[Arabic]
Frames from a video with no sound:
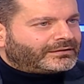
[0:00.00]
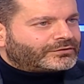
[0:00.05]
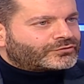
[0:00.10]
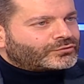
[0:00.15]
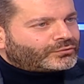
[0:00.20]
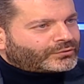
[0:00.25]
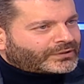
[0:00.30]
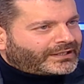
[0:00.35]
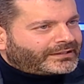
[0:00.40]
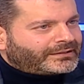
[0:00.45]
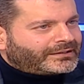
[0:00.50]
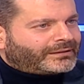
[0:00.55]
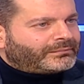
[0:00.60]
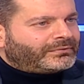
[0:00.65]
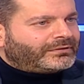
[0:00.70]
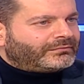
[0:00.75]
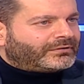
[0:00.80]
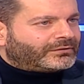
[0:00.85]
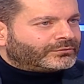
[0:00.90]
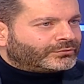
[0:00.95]
شو رايها
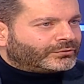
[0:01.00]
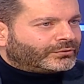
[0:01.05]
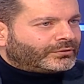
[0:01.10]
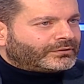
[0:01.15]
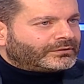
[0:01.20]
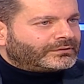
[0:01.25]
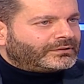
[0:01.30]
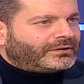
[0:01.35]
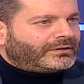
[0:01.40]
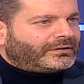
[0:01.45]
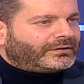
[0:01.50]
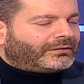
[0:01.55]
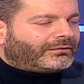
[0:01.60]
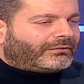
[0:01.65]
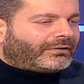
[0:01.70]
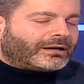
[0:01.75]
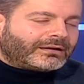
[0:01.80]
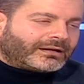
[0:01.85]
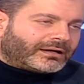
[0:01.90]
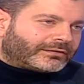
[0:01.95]
بالموضوع م.
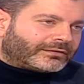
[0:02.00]
وعلى